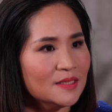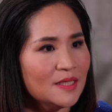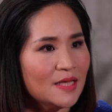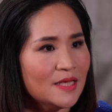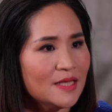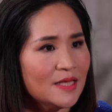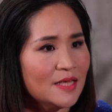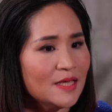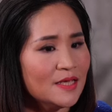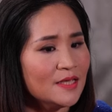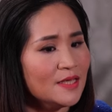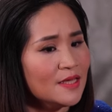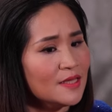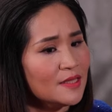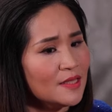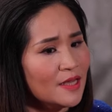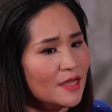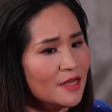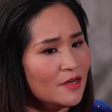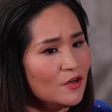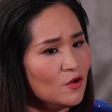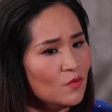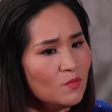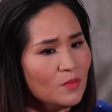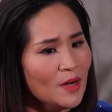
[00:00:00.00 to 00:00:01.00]
thì chị chỉ
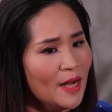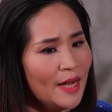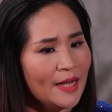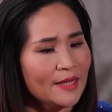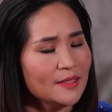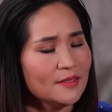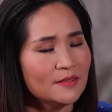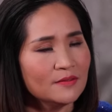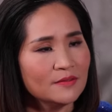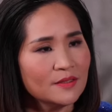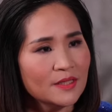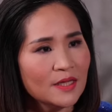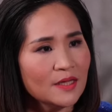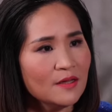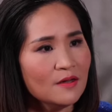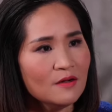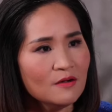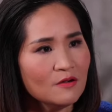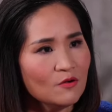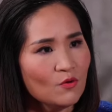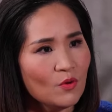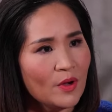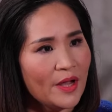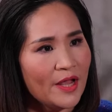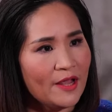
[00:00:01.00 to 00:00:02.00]
thấy đúng hai chữ ký
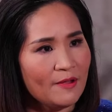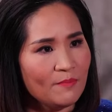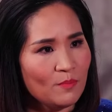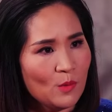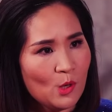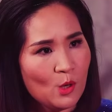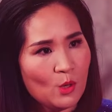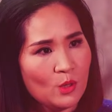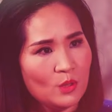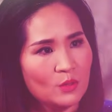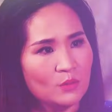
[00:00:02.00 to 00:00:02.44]
ức của em thôi.